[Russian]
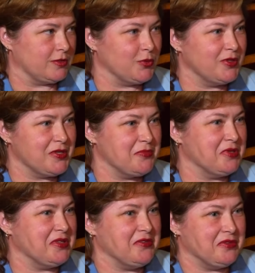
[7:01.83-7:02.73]
Но это не
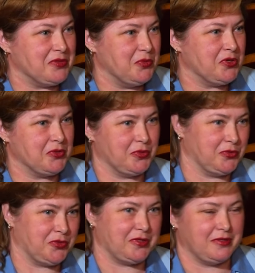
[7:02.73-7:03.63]
было невозможно,
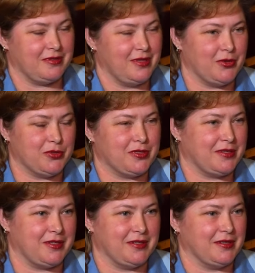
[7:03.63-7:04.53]
потому что дорожка
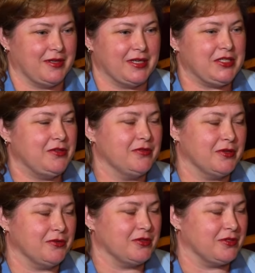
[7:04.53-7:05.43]
же, она
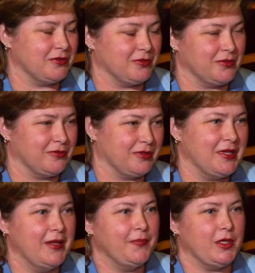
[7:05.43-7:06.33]
активная очень. То есть вот.
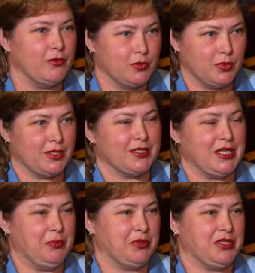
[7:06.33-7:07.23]
И вот мы со
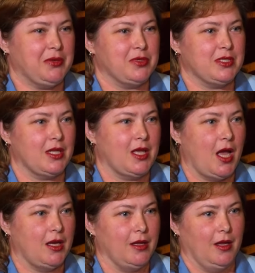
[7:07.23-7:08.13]
скрипочками
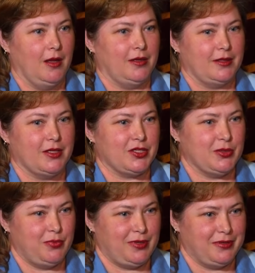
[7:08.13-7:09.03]
стояли и
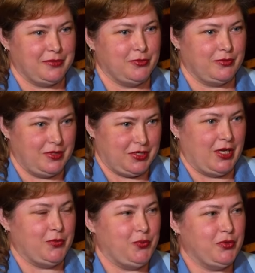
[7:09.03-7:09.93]
должны были ну,
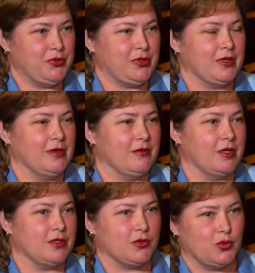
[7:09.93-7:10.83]
держать позу, как
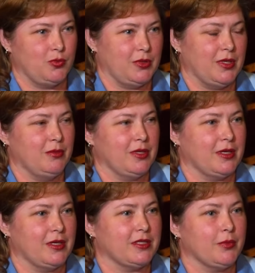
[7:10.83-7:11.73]
говорится, чтобы не было
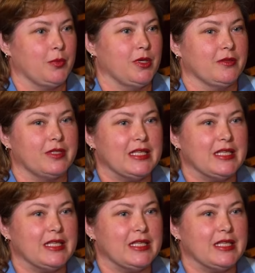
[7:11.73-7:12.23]
каких-то моментов.